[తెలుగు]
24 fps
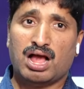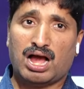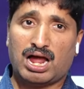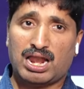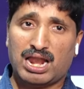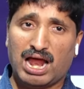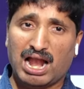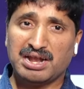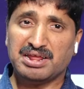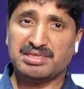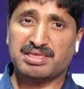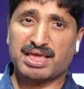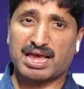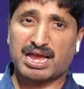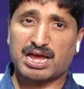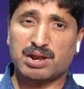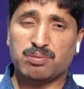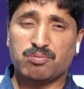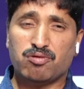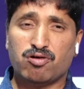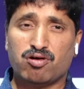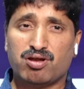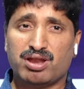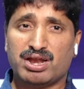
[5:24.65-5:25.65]
అలాంటి
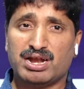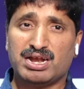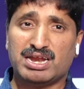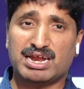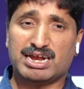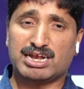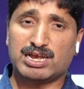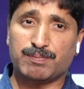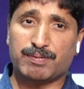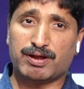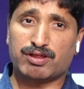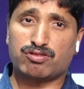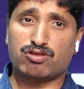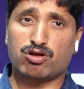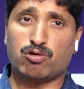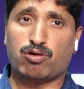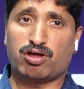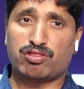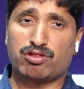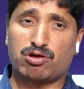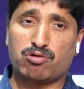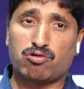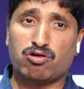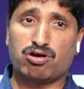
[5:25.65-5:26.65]
జగన్మోహన్ రెడ్డిని ఎట్టి పరిస్థితులు
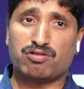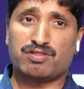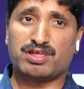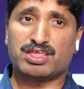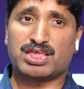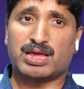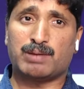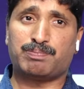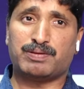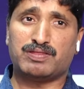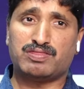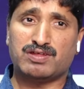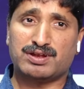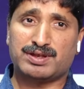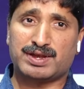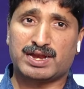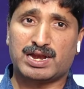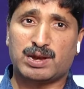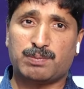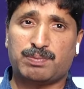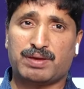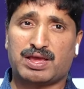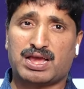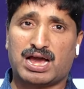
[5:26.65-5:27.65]
వదలకూడదని చెప్పేసి
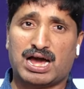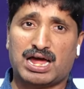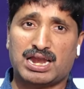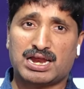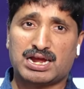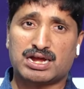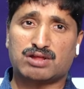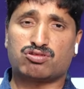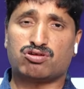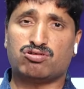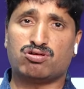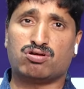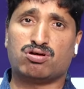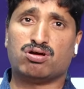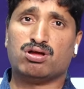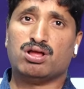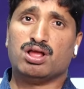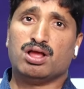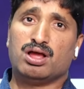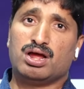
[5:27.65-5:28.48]
టీడీపీ కార్యకర్తలు